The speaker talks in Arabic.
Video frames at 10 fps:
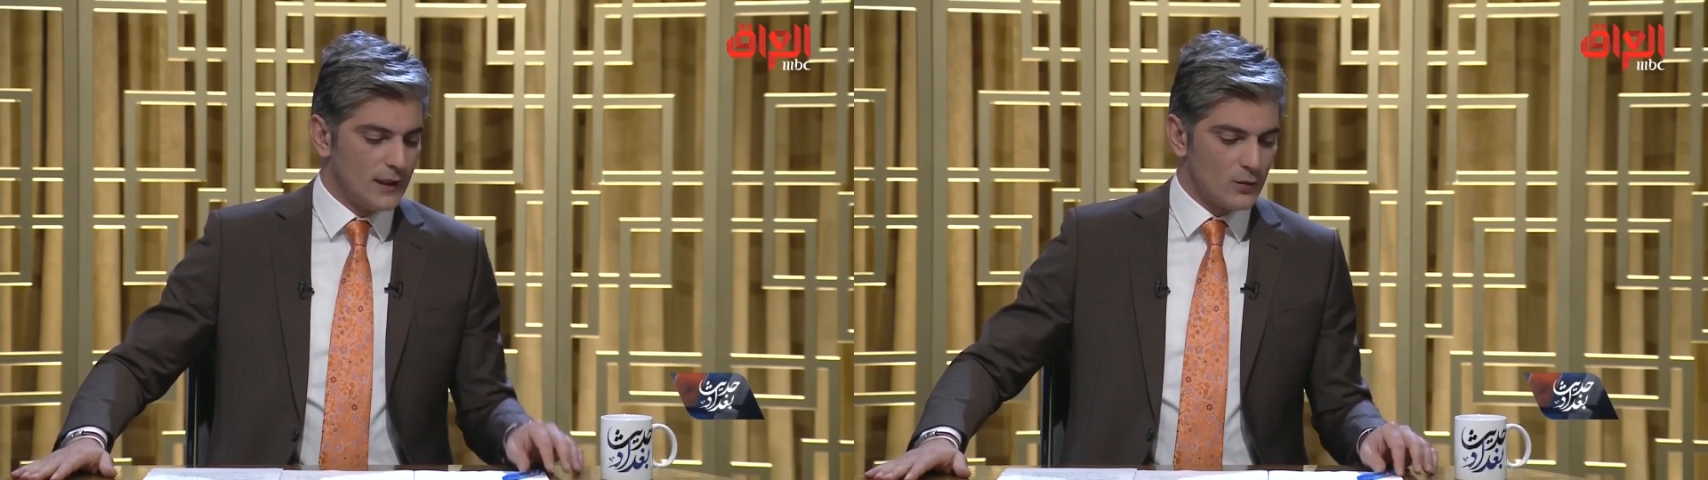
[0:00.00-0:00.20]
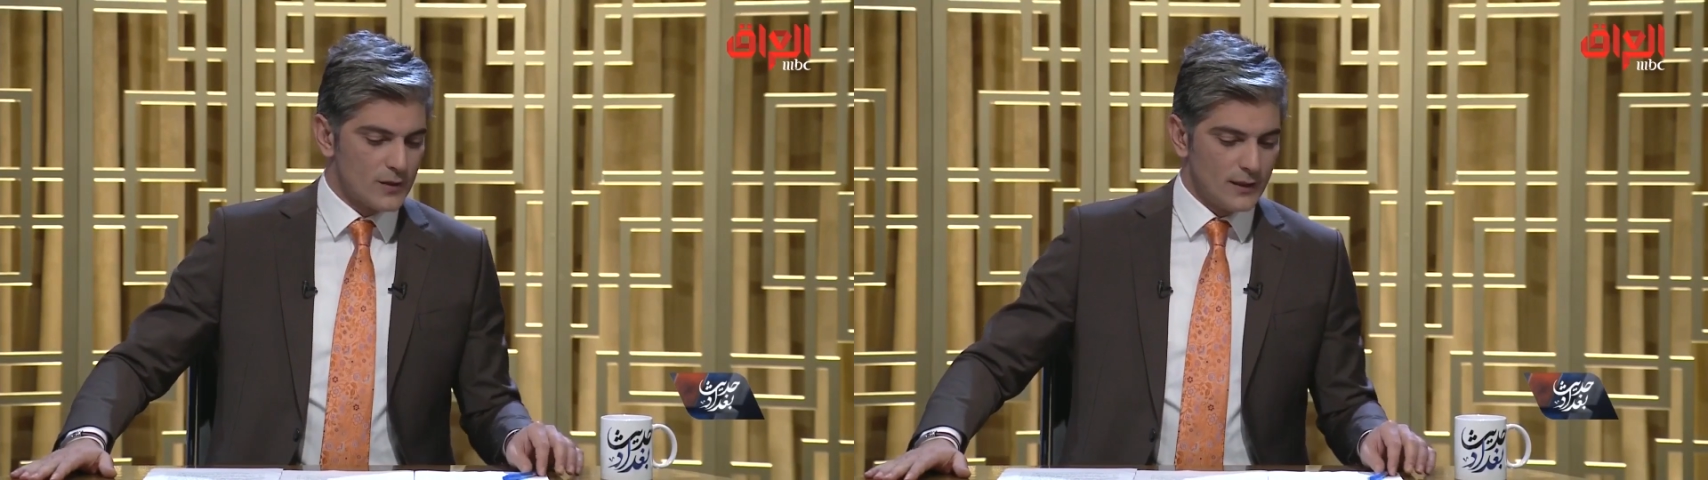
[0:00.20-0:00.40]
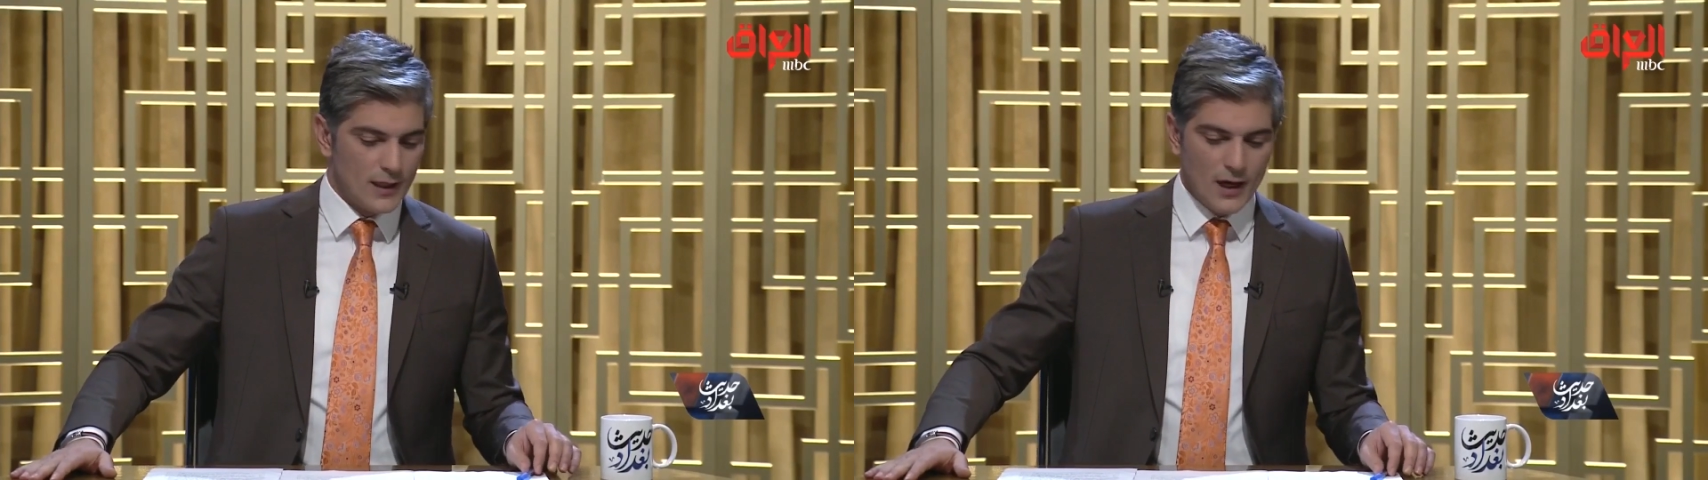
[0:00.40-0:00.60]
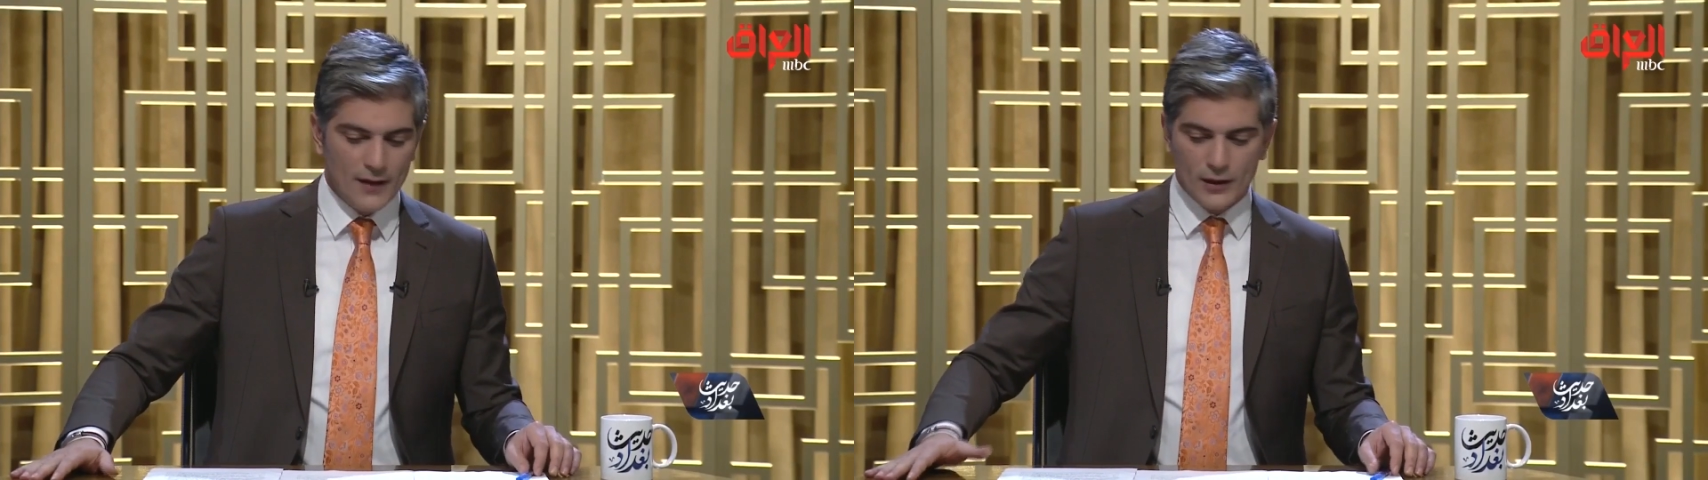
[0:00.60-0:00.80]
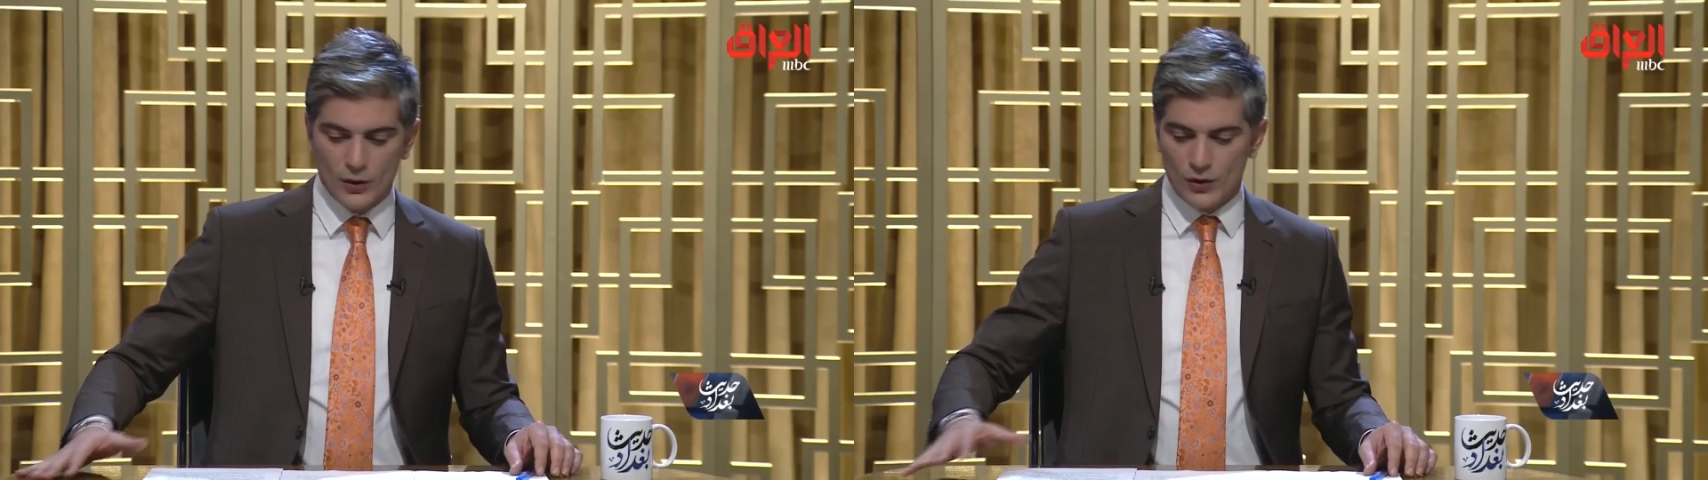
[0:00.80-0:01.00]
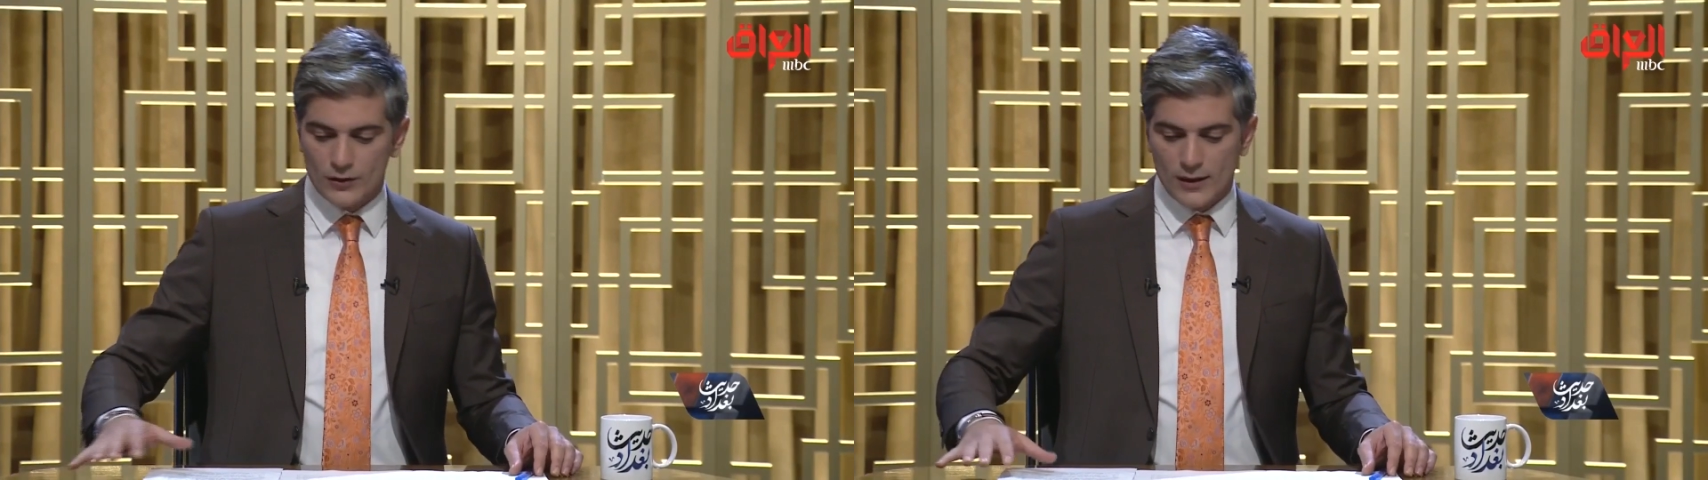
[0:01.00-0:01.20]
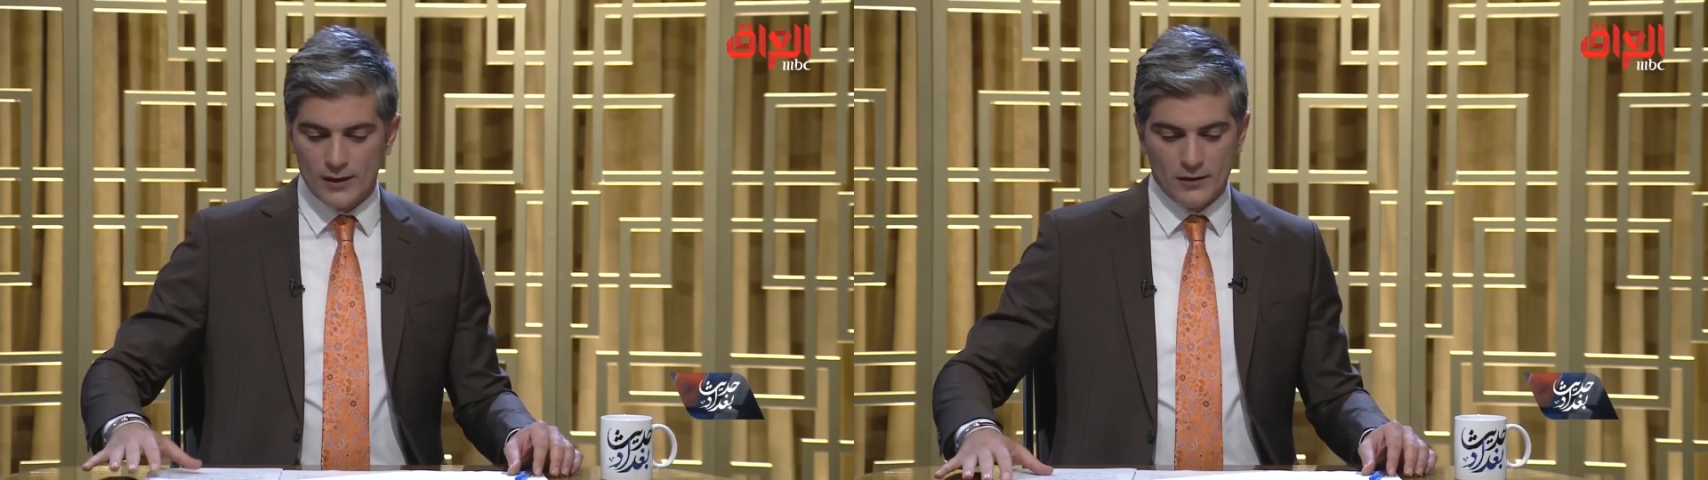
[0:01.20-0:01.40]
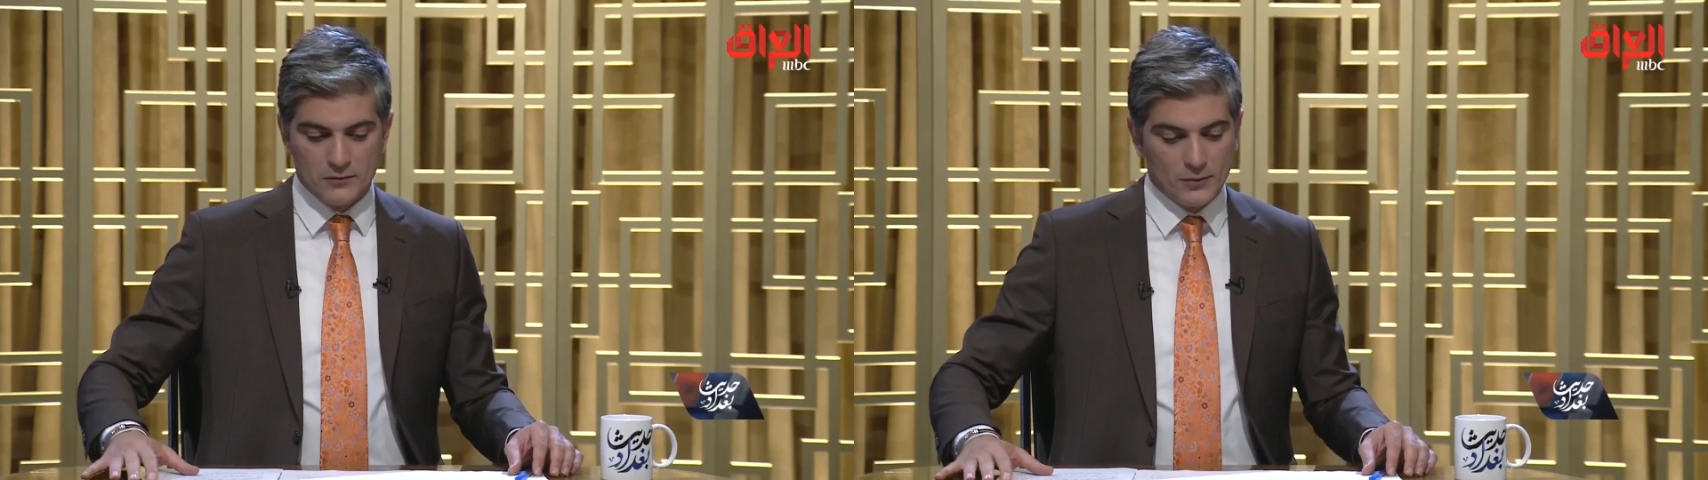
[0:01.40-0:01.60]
يعني وصلنا لهذه النقطة يعني